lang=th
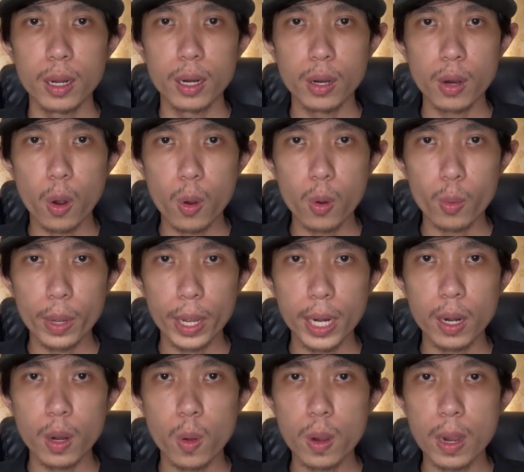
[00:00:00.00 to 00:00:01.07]
โรคเวร
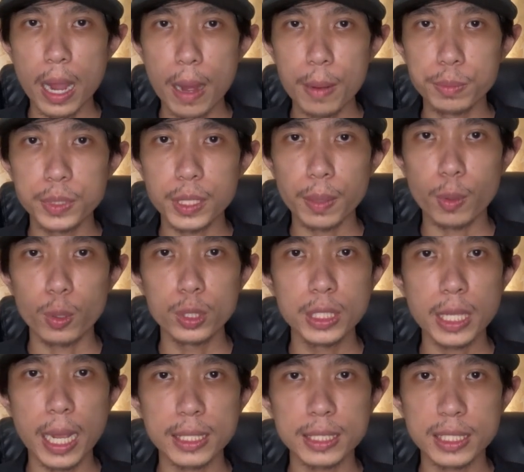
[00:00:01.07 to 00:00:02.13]
โรคกรรม จะพ้น
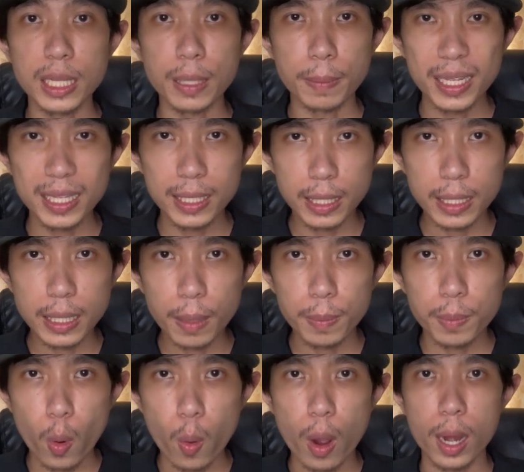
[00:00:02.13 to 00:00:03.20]
จากสิ่งไม่ดีทั้ง
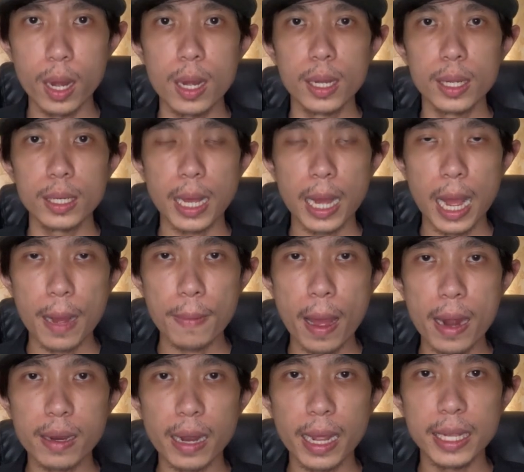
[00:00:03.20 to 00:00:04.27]
ปวงนะครับ
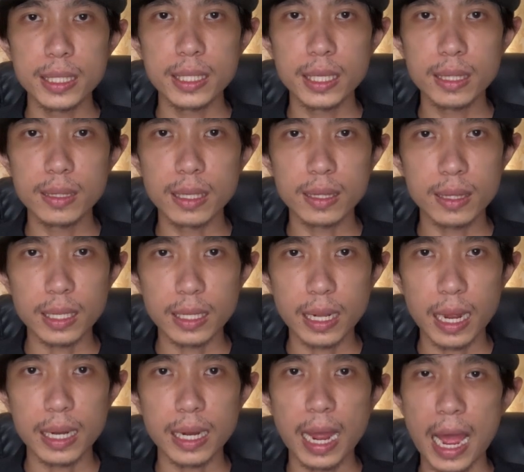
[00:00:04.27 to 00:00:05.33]
อะไรที่ติดติด
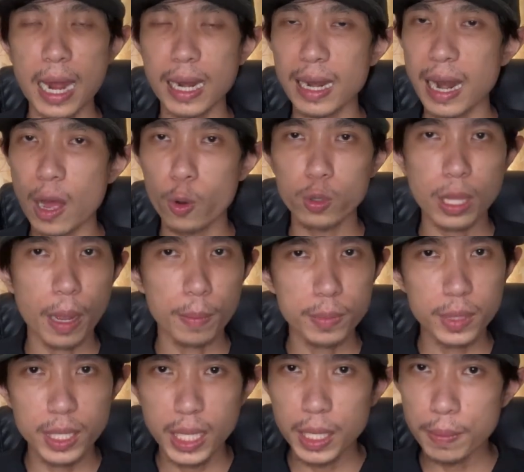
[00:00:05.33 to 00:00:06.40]
ขัดขัดเรา
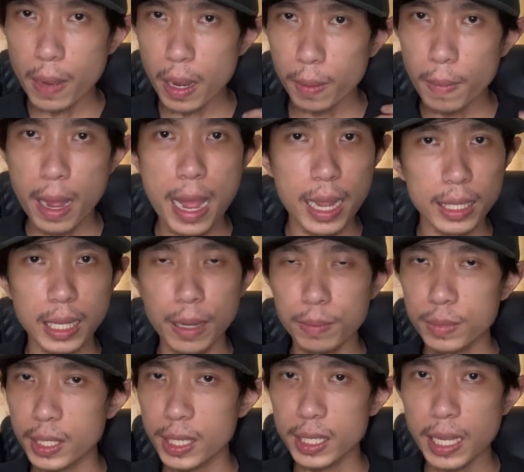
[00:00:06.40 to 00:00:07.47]
ทำดีมากๆ
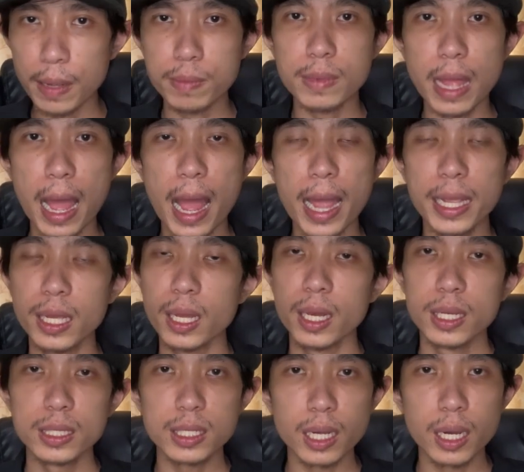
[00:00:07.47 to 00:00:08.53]
ทำดีแทบตาย
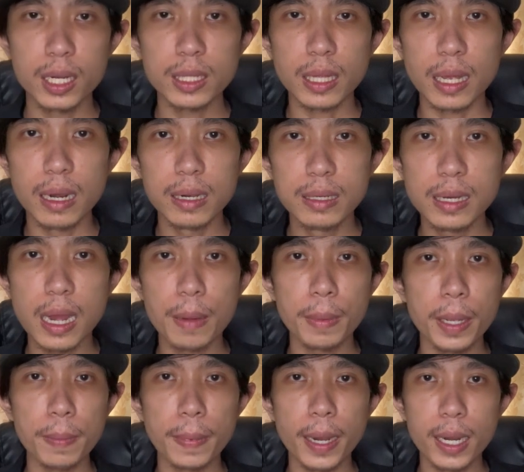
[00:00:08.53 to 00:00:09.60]
เจอแต่เรื่อง
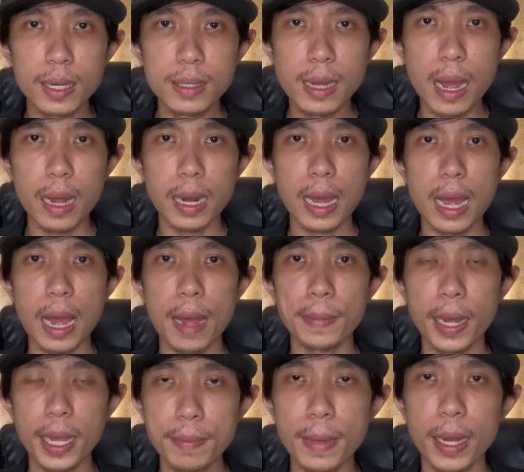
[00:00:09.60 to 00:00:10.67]
ไม่เป็นเรื่องนะครับ
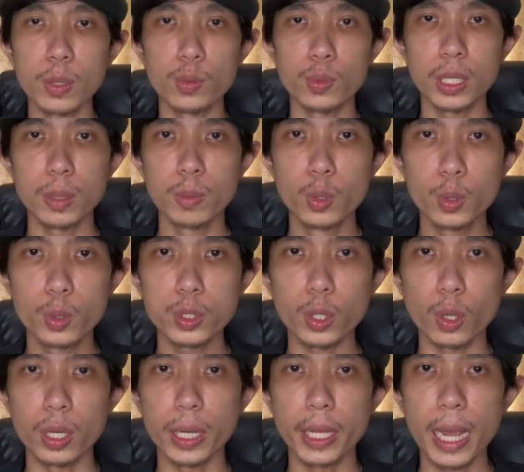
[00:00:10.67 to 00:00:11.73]
ให้หมั่นอุทิศ บุญกุศ
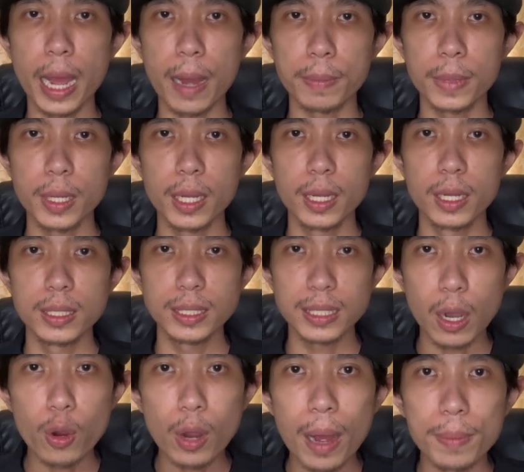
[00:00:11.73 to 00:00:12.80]
ลให้กับ
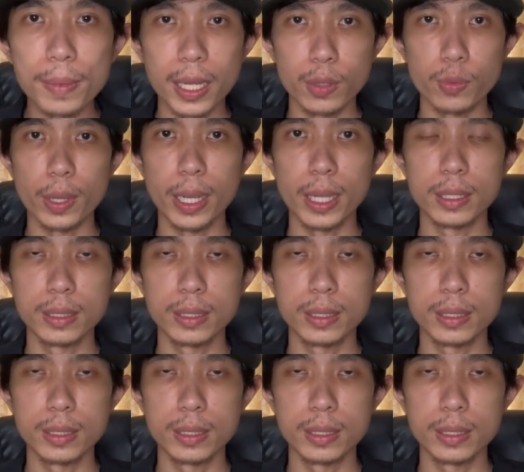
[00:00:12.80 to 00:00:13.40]
เจ้ากรรมนายเวร